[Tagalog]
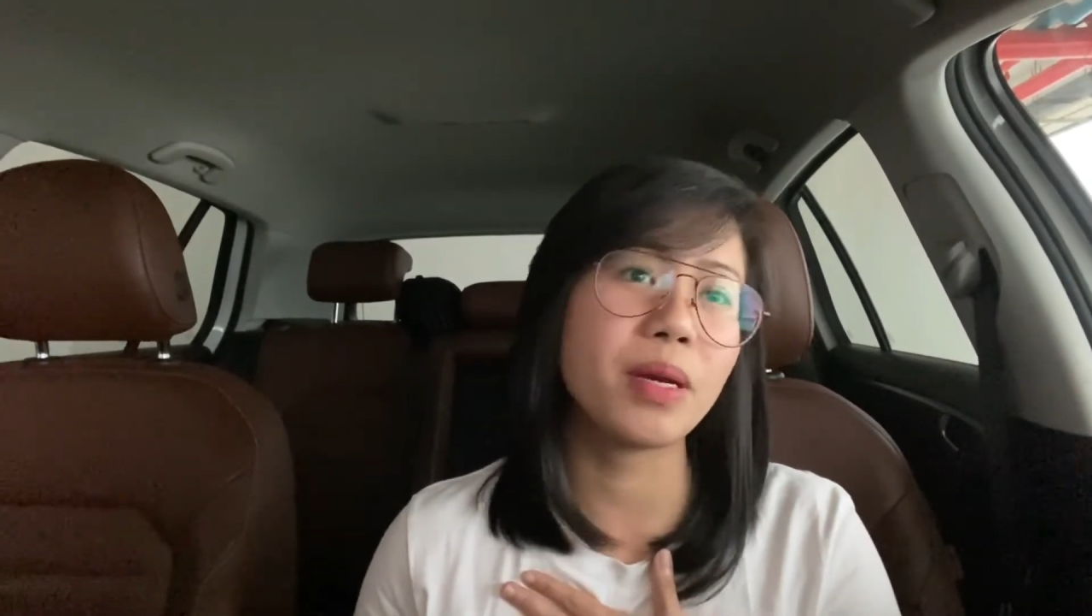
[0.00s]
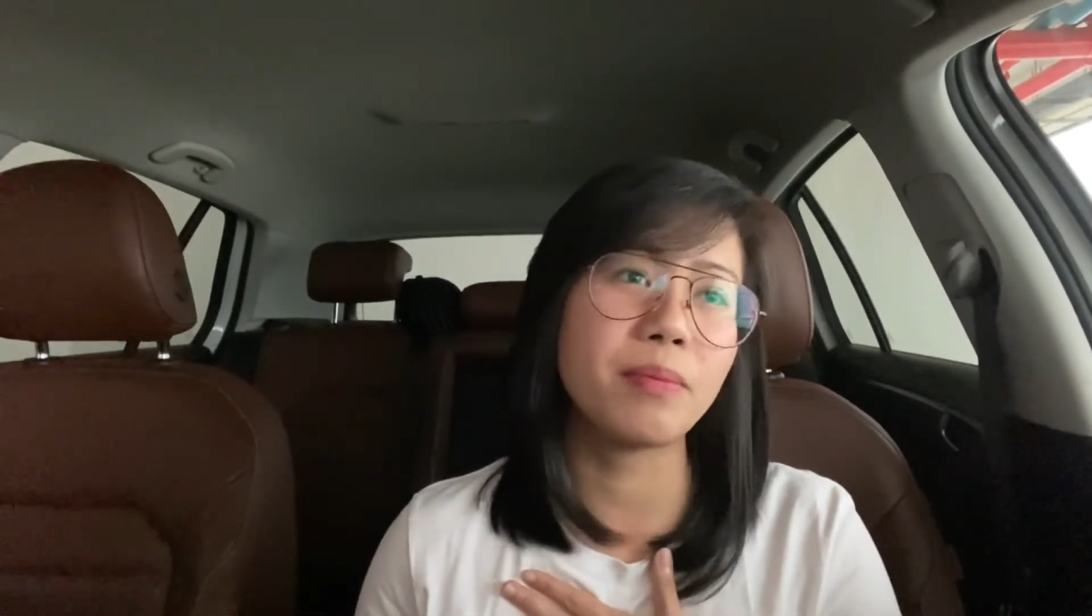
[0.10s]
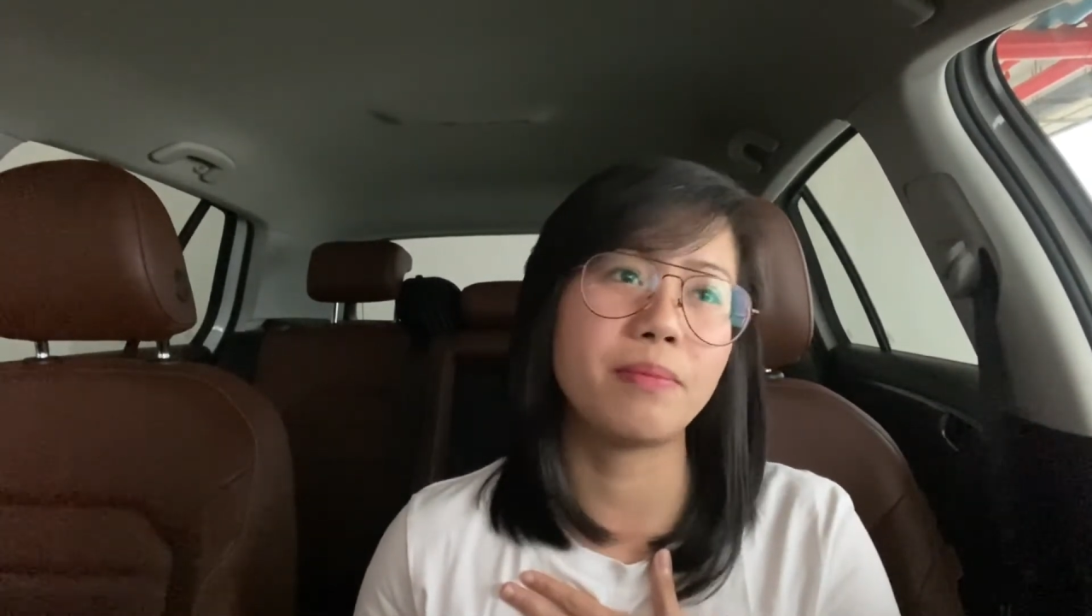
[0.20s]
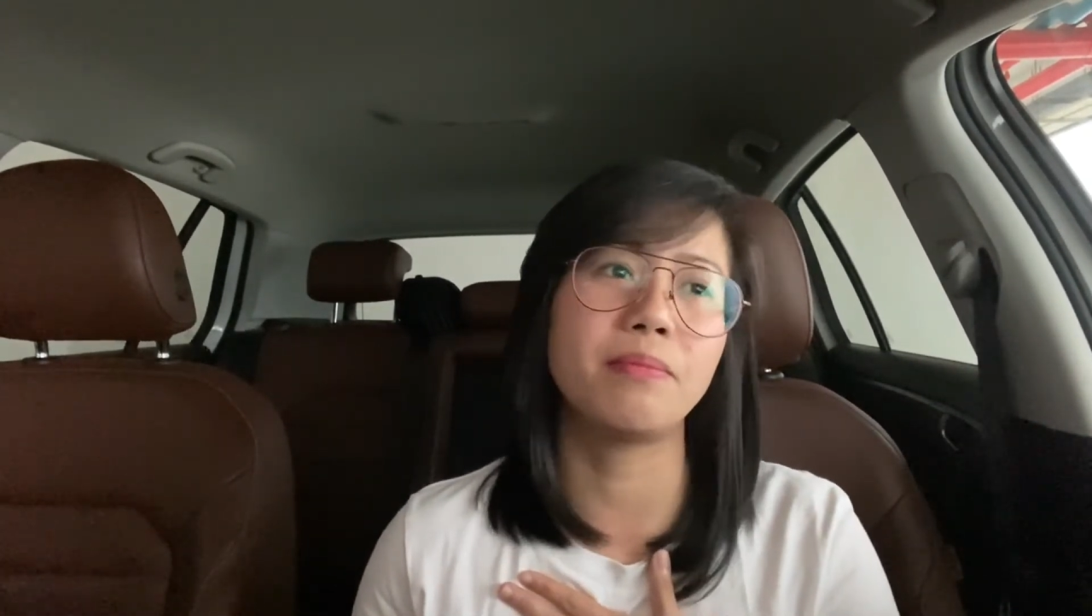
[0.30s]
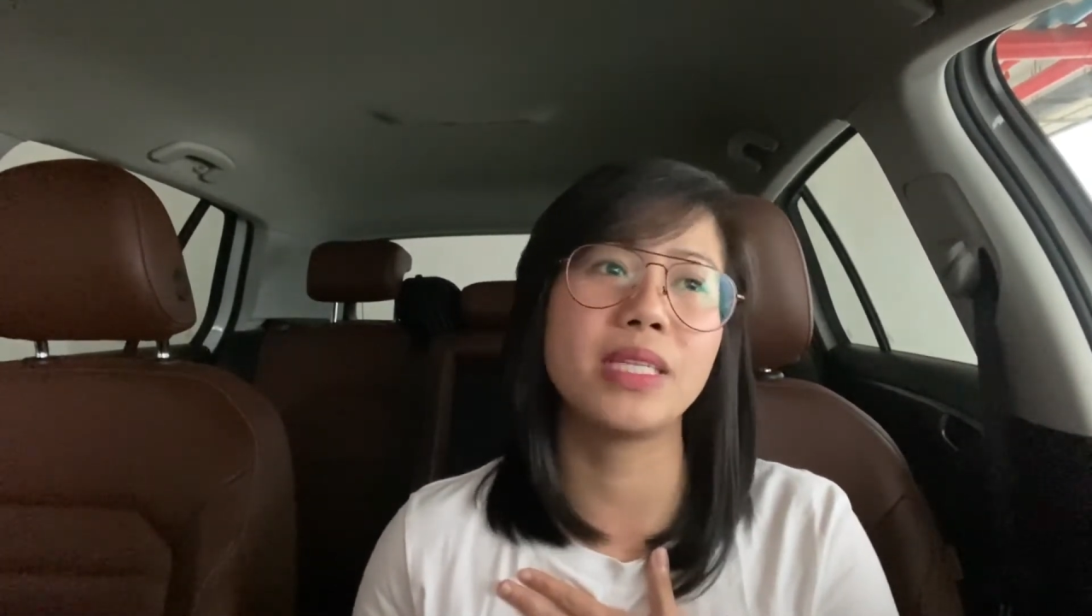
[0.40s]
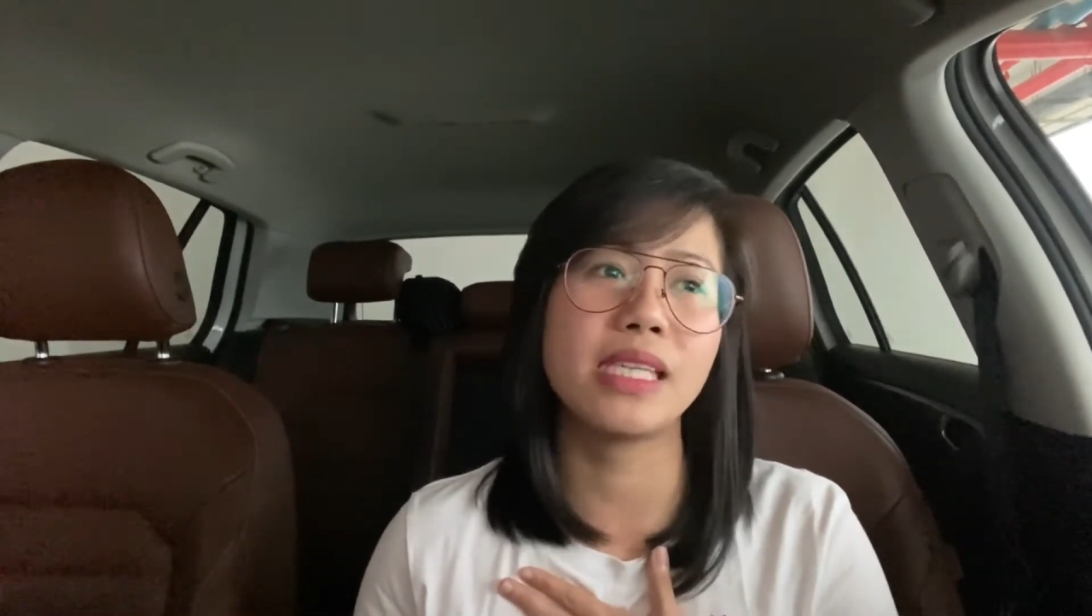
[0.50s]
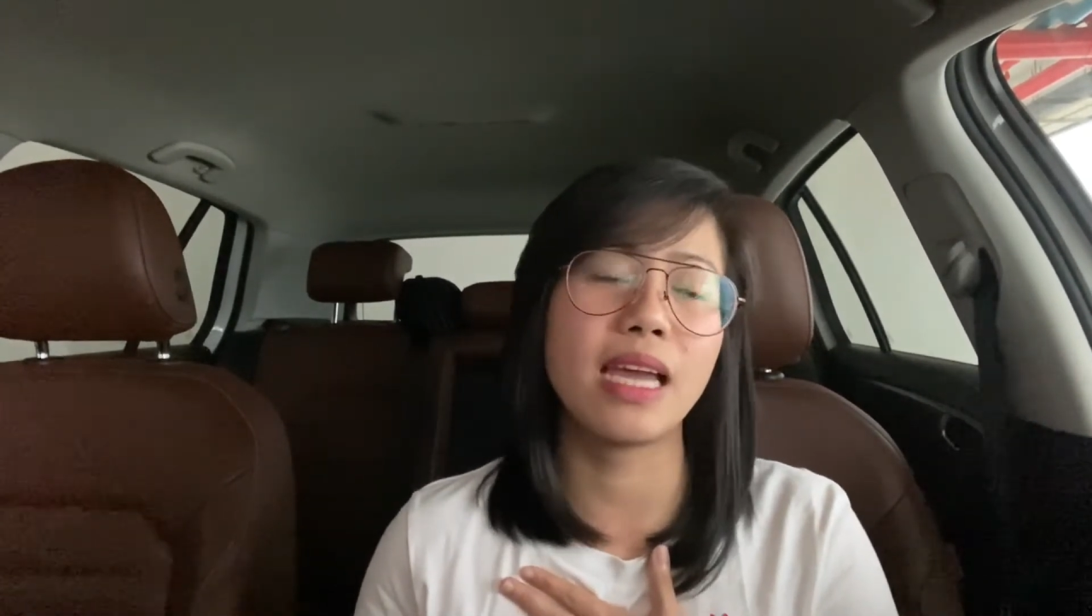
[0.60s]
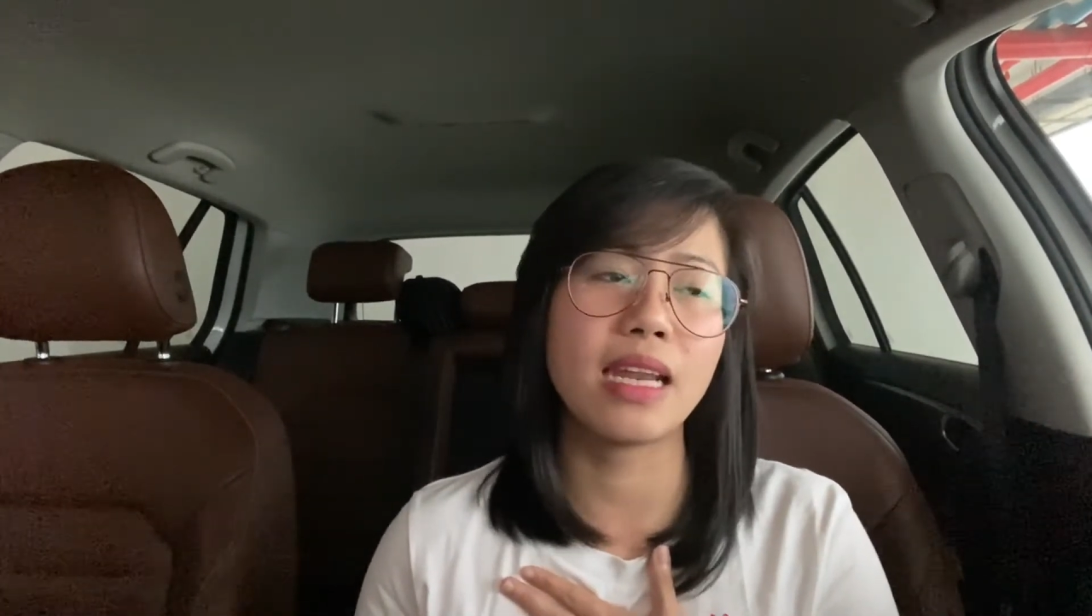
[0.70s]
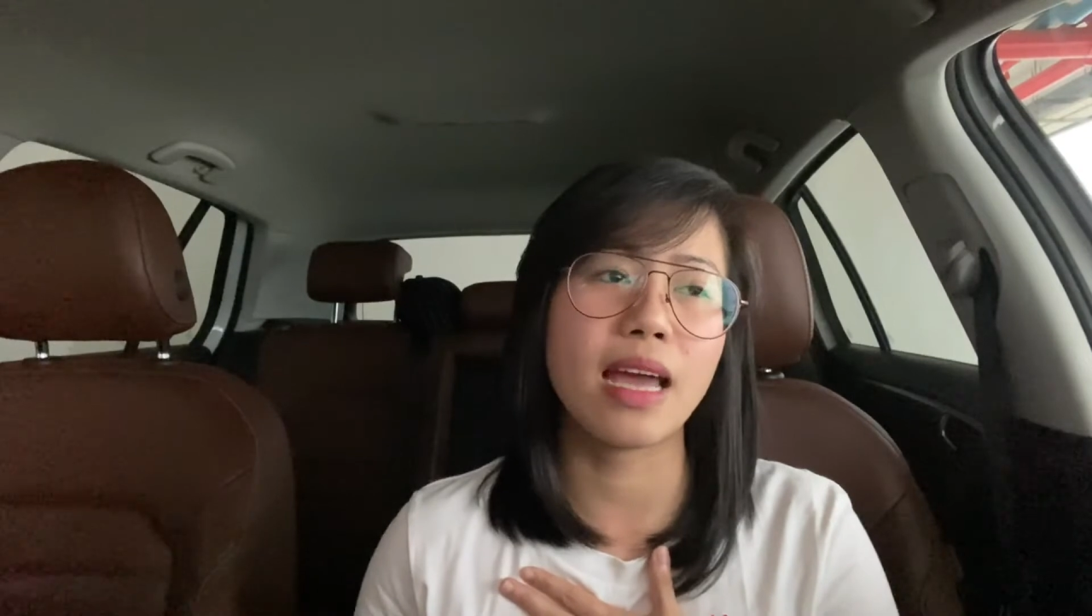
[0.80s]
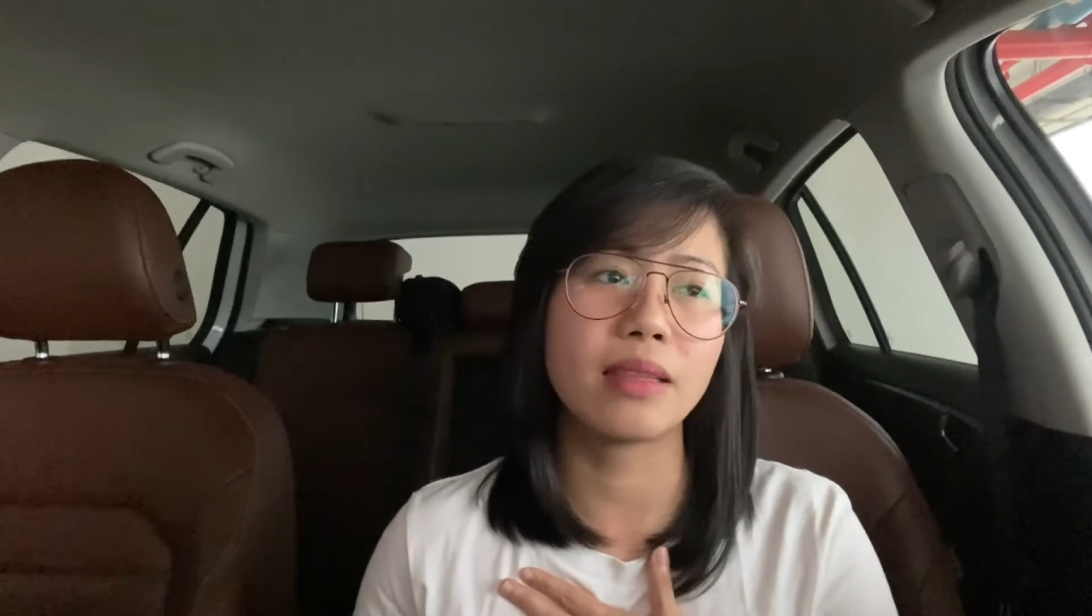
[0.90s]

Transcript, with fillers: pagbasehan